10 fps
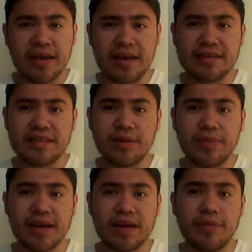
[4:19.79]
que es la
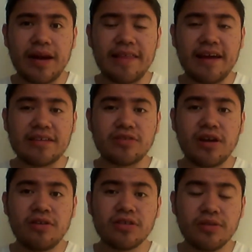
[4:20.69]
hermana gemela de
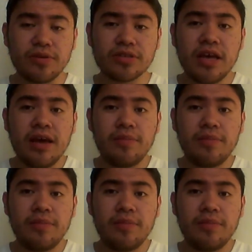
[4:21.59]
Allison en los libros,